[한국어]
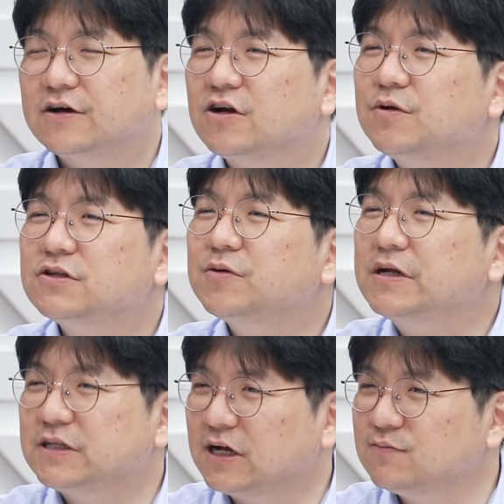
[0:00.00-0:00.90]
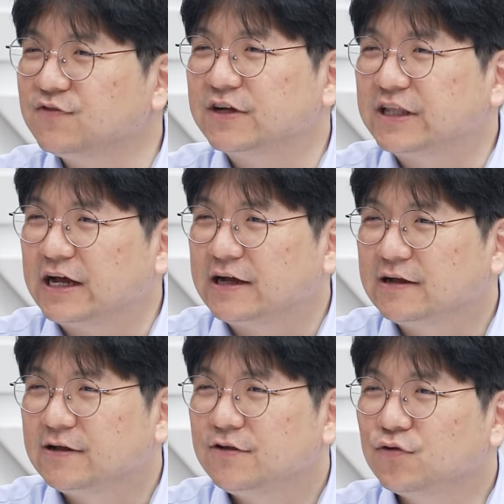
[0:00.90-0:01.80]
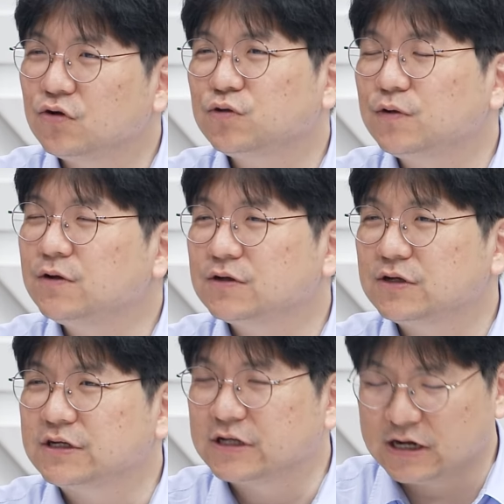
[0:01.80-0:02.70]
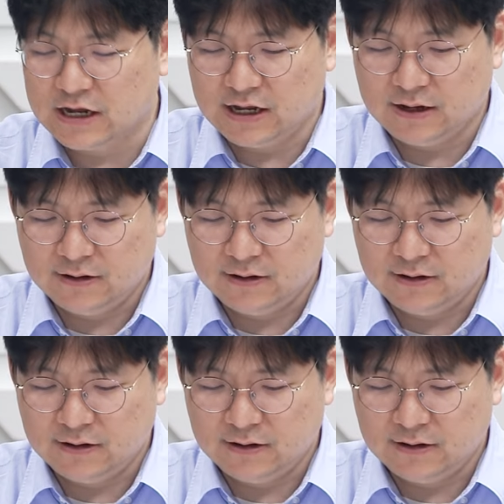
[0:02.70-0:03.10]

그러면서 발생한 문제다. 이런 톤인 거죠 이 기사가.